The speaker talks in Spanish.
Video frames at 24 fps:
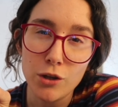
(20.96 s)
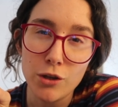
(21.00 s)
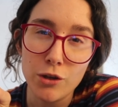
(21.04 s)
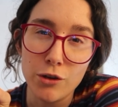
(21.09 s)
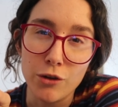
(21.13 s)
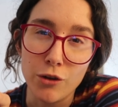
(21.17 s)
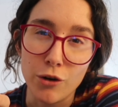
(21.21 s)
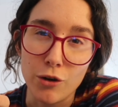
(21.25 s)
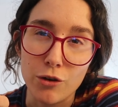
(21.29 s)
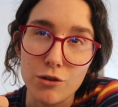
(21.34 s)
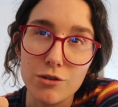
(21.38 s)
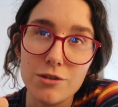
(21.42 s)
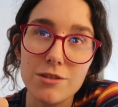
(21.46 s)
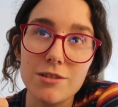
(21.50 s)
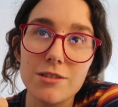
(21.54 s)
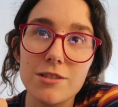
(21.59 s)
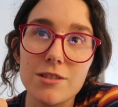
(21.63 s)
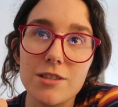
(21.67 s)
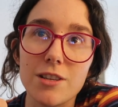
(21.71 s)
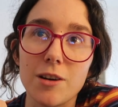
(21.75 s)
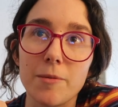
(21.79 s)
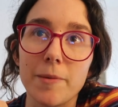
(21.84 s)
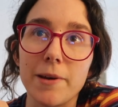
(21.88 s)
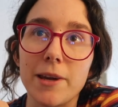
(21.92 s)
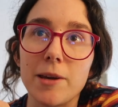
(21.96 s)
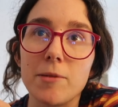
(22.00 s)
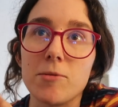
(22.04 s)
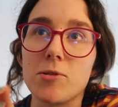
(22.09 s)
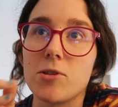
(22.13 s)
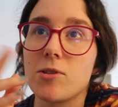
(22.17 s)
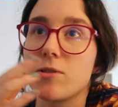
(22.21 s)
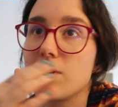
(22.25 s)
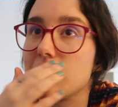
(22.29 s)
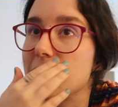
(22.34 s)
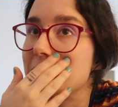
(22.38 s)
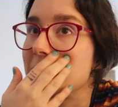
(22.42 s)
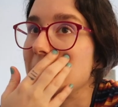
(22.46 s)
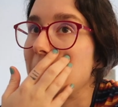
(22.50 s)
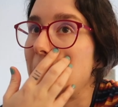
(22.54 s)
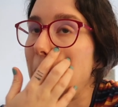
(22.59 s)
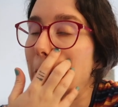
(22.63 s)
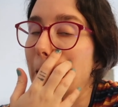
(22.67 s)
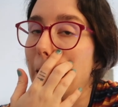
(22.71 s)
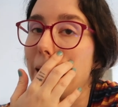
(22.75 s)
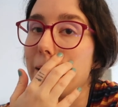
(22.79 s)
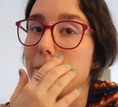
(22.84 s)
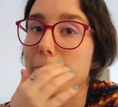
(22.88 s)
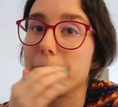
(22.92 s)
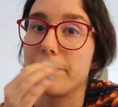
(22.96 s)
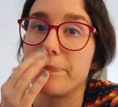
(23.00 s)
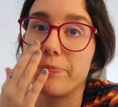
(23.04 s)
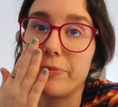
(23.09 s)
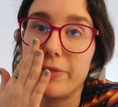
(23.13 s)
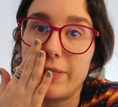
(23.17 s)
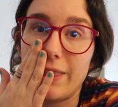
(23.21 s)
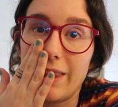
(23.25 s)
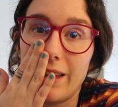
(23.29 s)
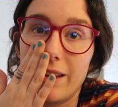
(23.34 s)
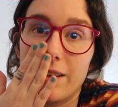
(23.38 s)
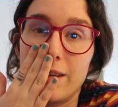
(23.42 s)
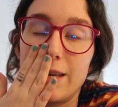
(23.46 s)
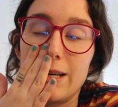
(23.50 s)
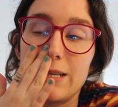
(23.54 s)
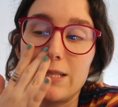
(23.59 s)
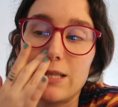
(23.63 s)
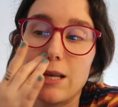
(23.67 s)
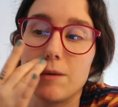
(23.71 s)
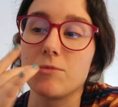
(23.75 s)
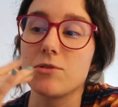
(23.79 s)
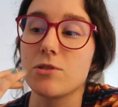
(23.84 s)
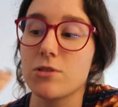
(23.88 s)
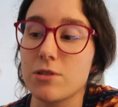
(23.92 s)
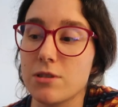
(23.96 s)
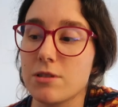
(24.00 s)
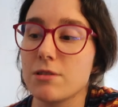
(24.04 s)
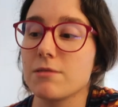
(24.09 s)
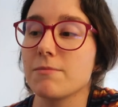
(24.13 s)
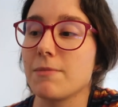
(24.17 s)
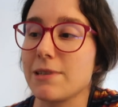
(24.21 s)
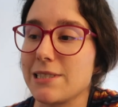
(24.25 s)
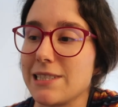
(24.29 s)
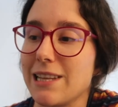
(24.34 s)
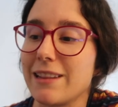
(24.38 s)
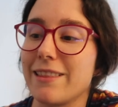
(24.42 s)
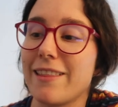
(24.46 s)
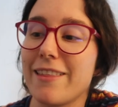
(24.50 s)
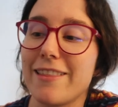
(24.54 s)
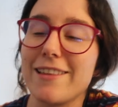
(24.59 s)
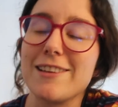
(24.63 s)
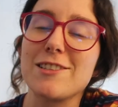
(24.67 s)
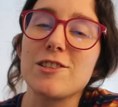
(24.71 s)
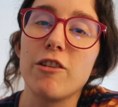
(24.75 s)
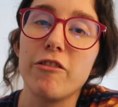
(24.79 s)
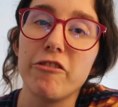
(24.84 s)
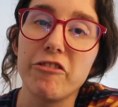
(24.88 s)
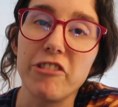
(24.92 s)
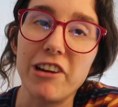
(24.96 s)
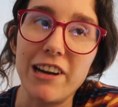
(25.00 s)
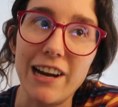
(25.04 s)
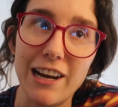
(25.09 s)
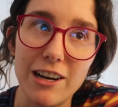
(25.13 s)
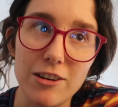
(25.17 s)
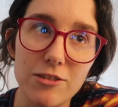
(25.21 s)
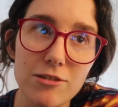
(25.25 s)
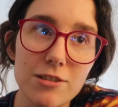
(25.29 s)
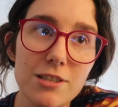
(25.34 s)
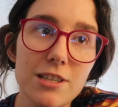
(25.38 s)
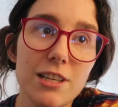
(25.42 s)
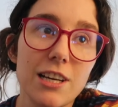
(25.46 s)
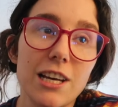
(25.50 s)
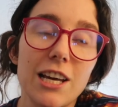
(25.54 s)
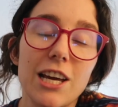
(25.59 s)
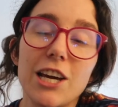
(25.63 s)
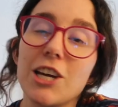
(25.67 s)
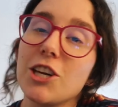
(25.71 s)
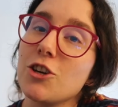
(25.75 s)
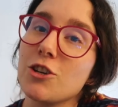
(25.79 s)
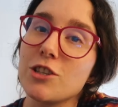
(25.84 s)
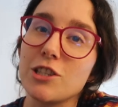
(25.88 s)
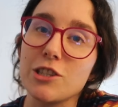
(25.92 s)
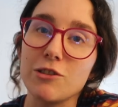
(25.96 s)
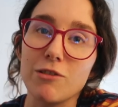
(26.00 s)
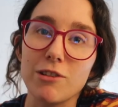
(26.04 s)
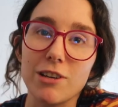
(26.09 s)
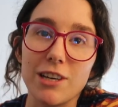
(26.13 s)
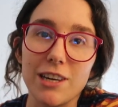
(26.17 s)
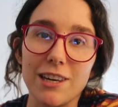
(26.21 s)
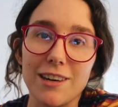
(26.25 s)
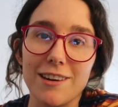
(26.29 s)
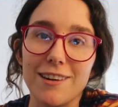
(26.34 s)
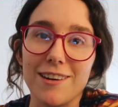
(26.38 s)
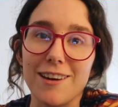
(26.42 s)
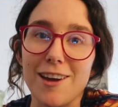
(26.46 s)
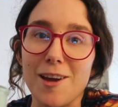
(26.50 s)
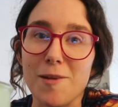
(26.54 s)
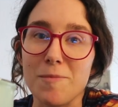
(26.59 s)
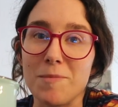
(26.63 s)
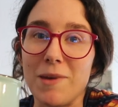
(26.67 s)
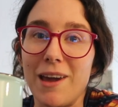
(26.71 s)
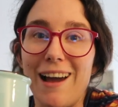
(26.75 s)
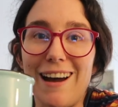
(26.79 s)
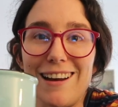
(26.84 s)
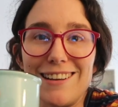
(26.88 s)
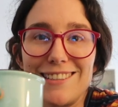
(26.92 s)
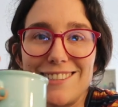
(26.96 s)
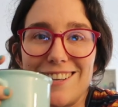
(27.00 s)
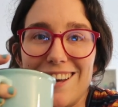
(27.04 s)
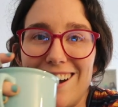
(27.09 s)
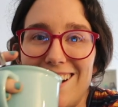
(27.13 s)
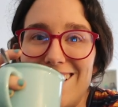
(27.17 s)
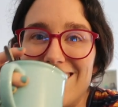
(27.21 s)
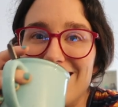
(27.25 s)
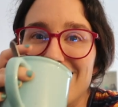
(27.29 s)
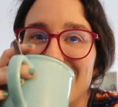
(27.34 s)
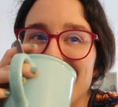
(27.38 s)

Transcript: 2, si no me equivoco, así que ya estamos bastante desconfinados, yo sigo aquí en mi casa.